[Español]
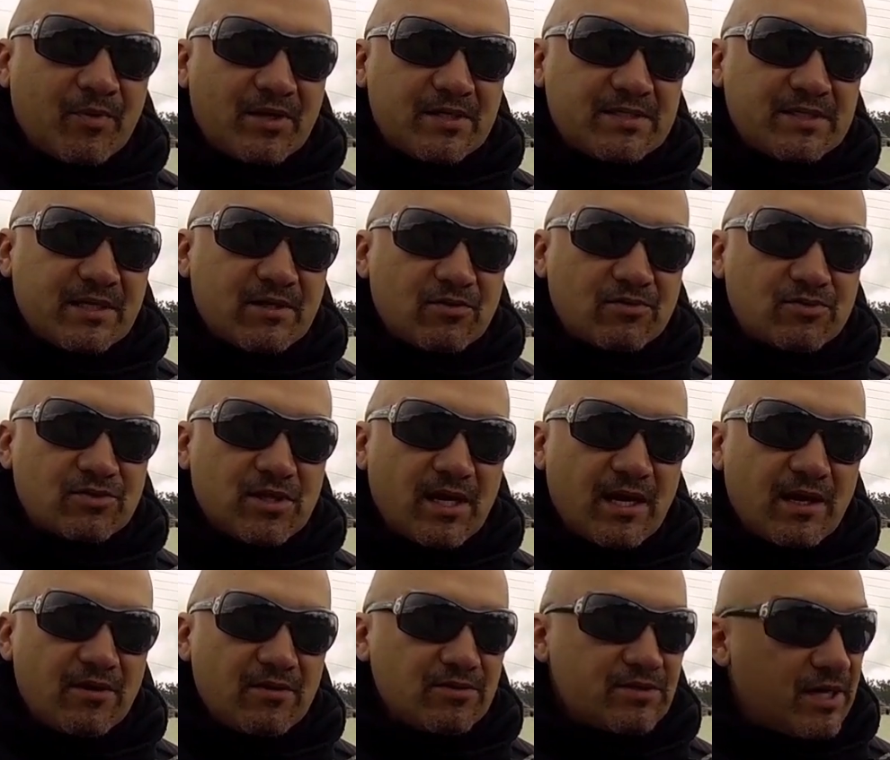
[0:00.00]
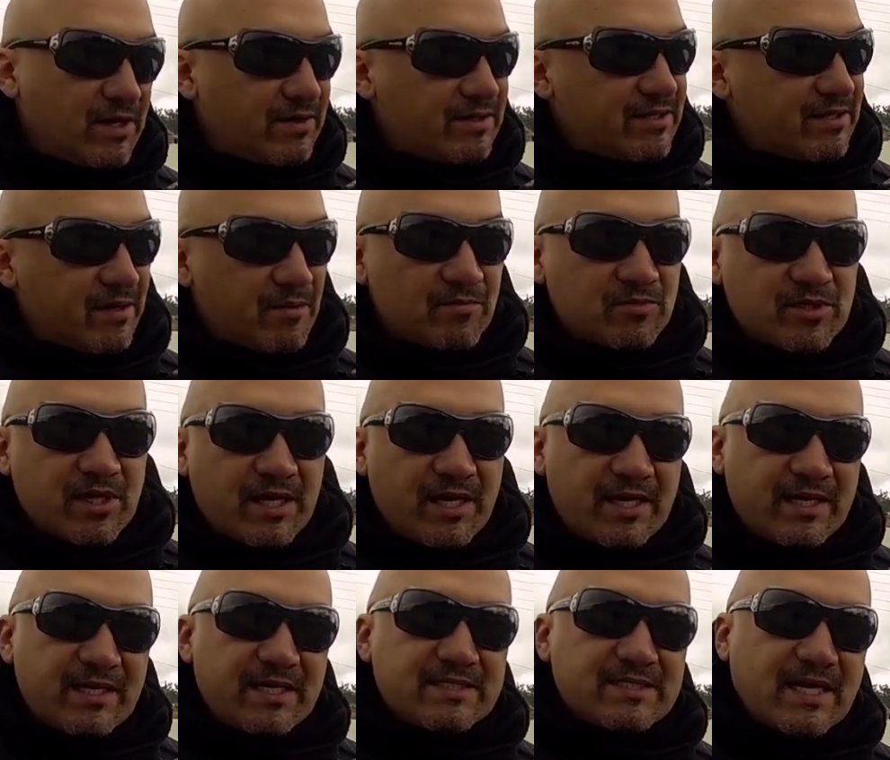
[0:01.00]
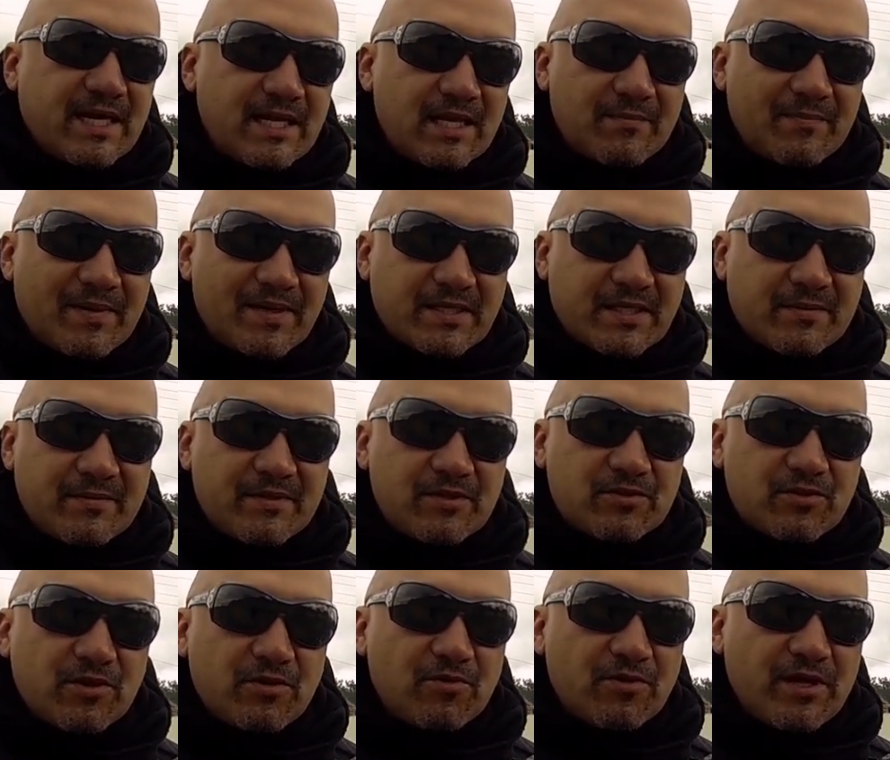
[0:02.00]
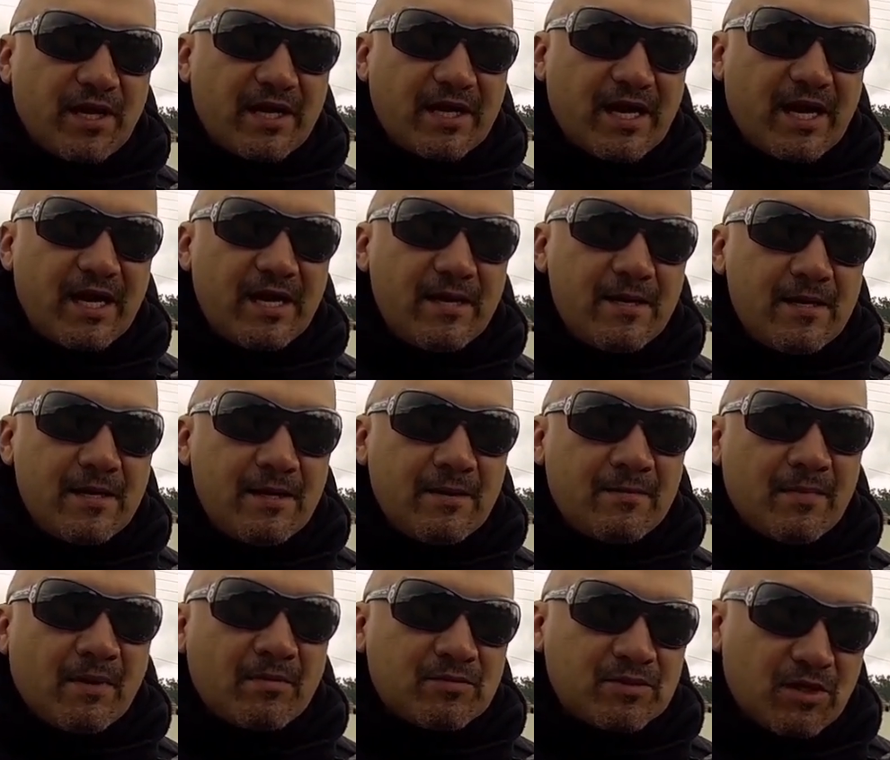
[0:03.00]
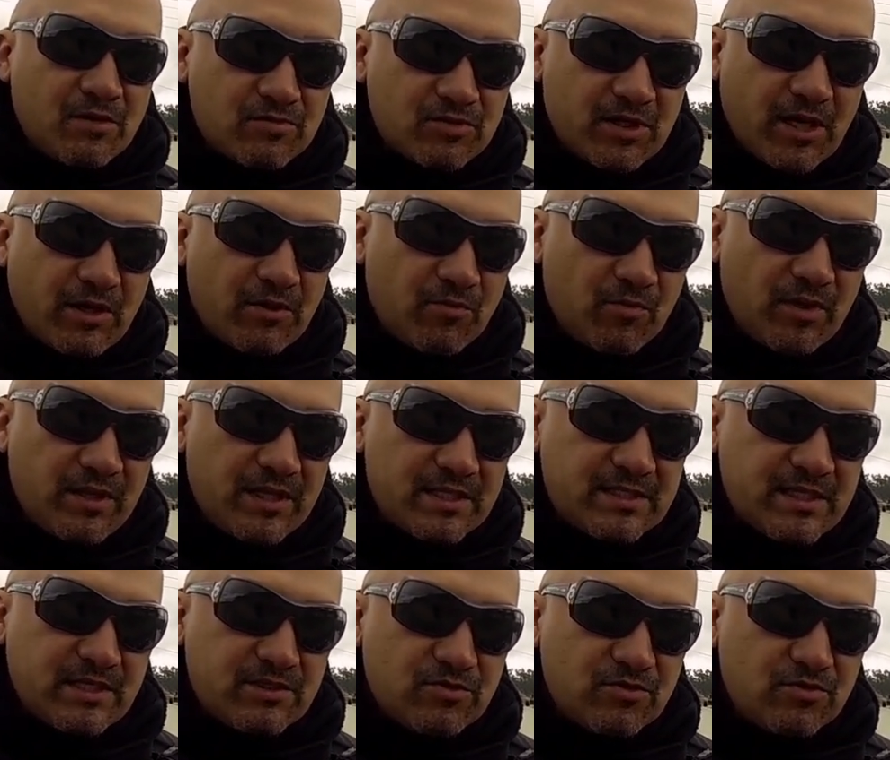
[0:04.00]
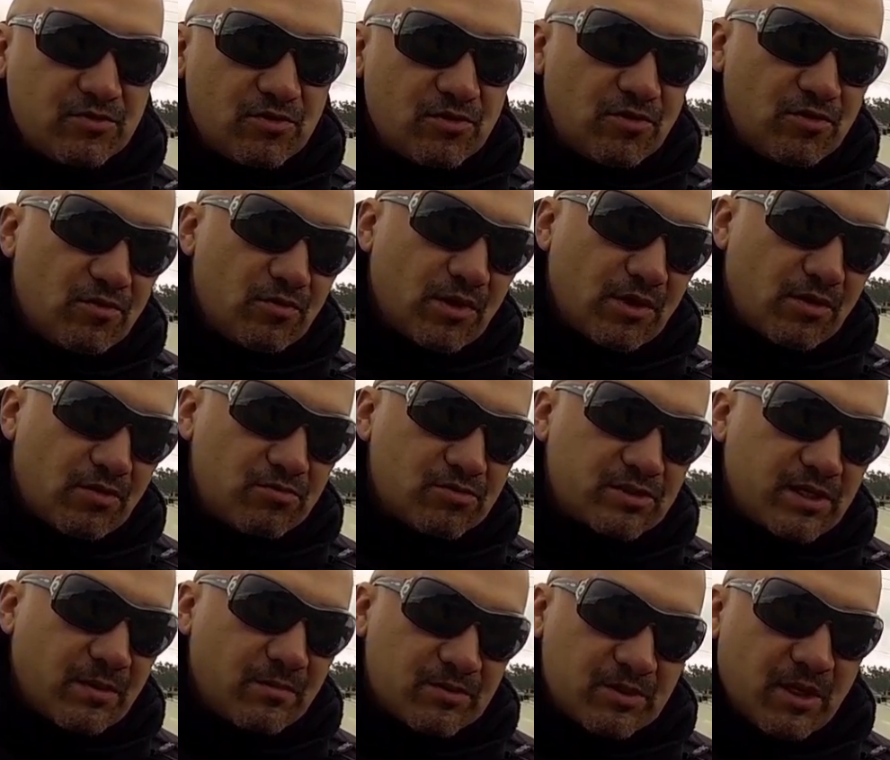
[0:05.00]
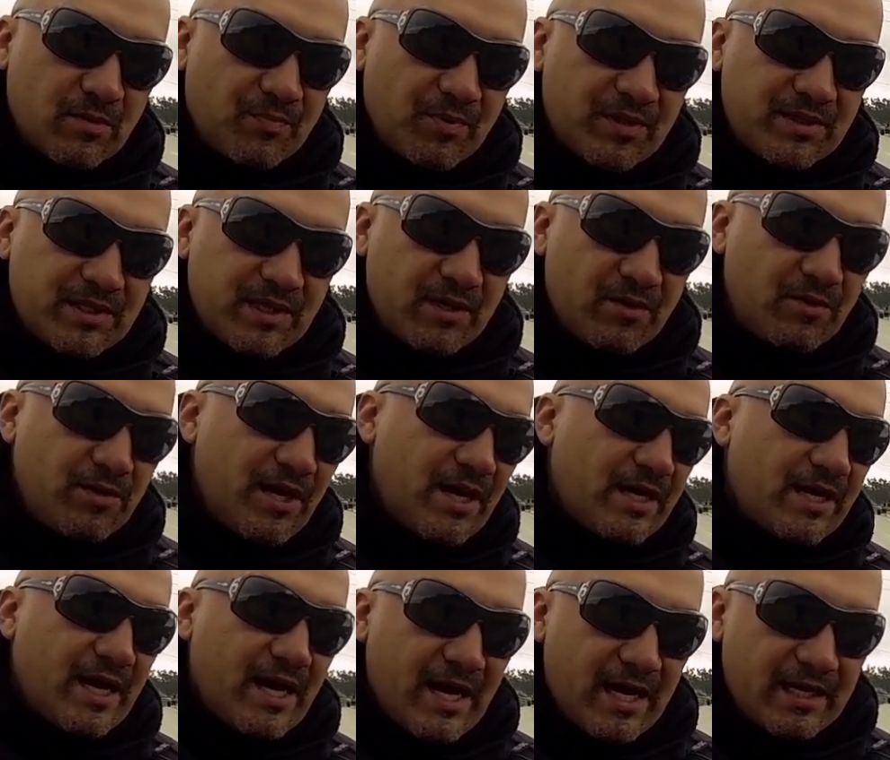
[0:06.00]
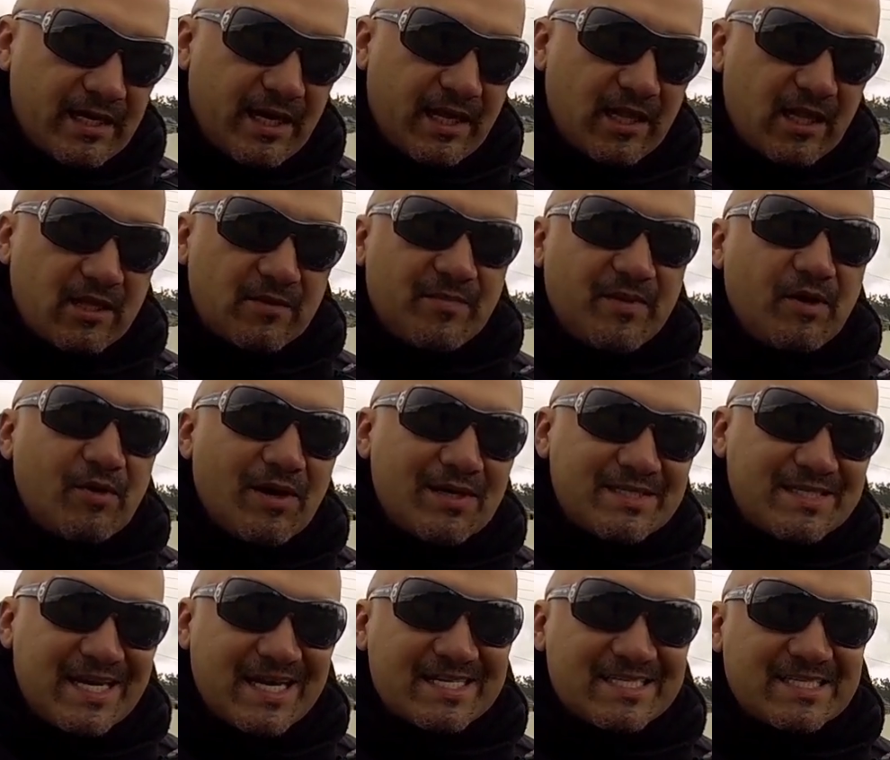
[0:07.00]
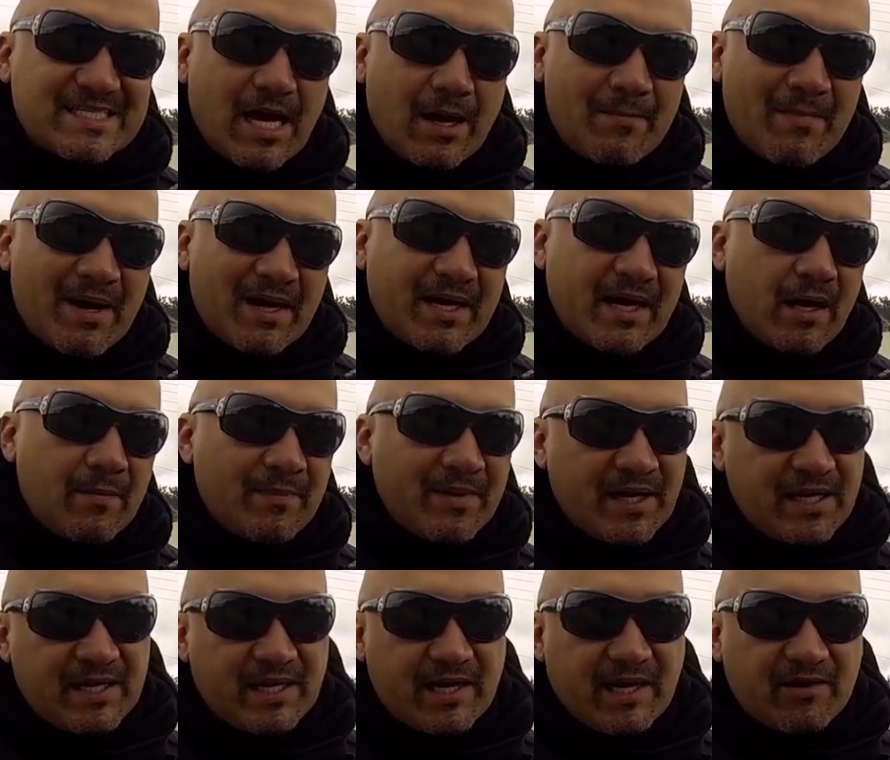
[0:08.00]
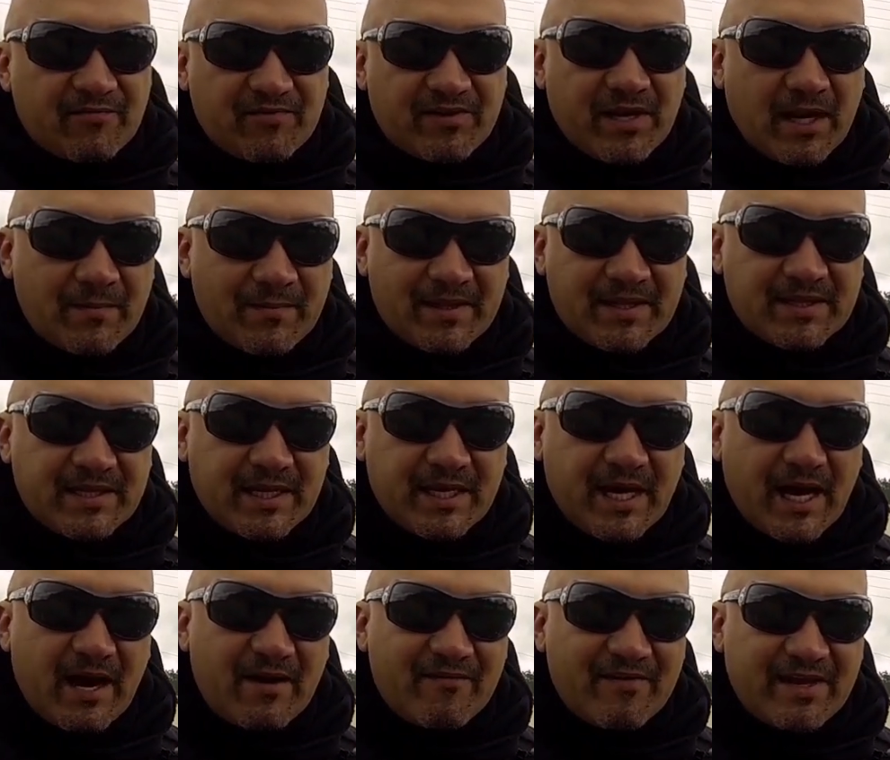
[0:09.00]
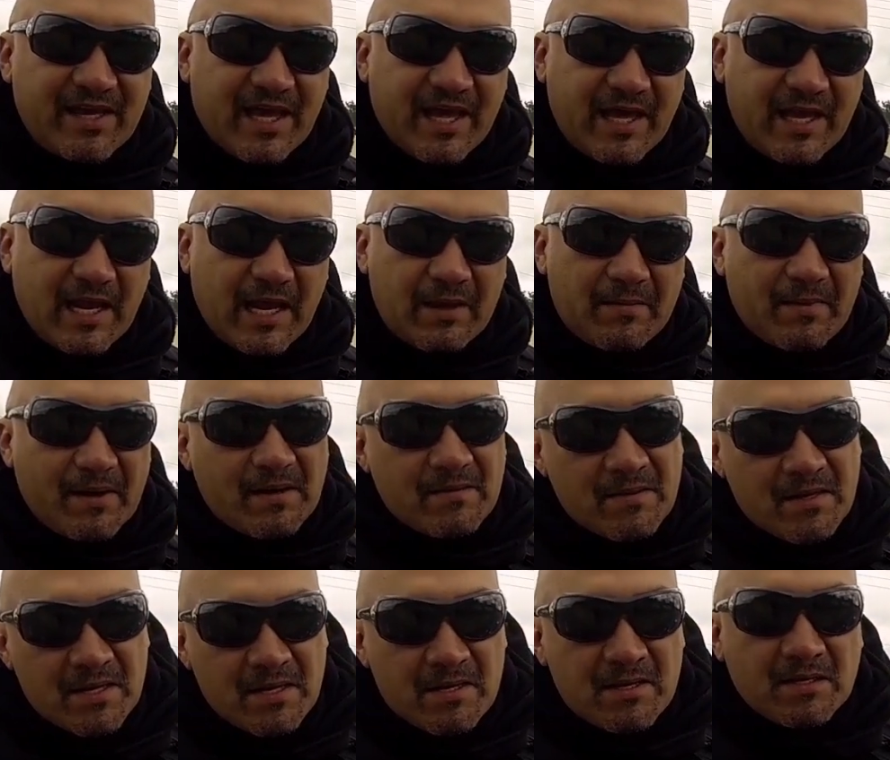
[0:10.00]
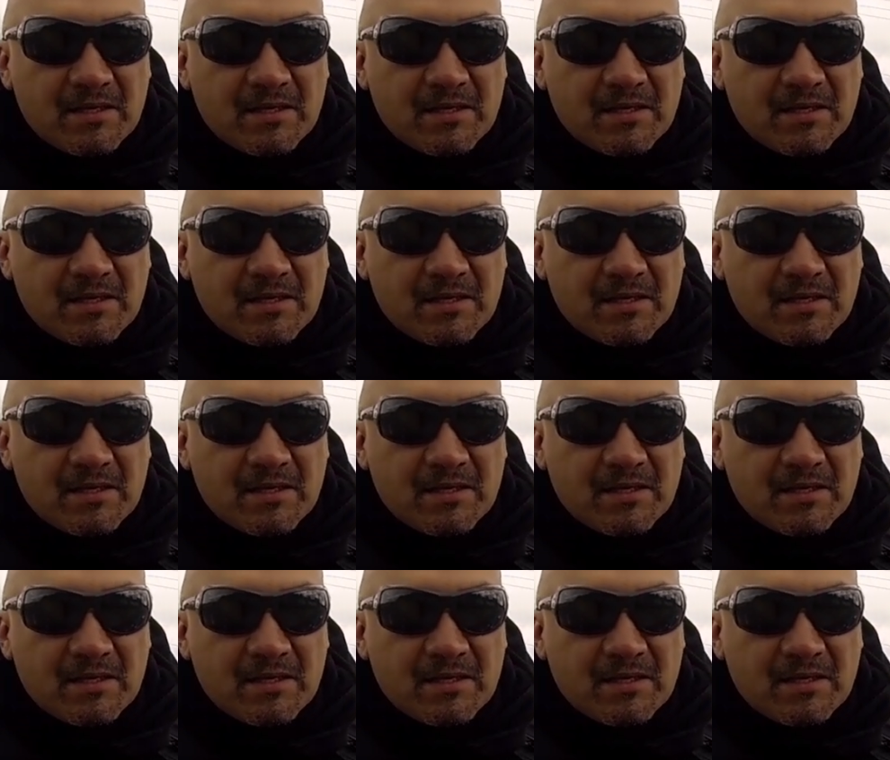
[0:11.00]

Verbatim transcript: por este costado, y ahorita vamos a ingresar al departamento de Boyacá, vamos a buscar un buen desayuno, luego buscamos el puente de Boyacá y el desvío hacia Samacá para llegar finalmente a Villa de Leyva.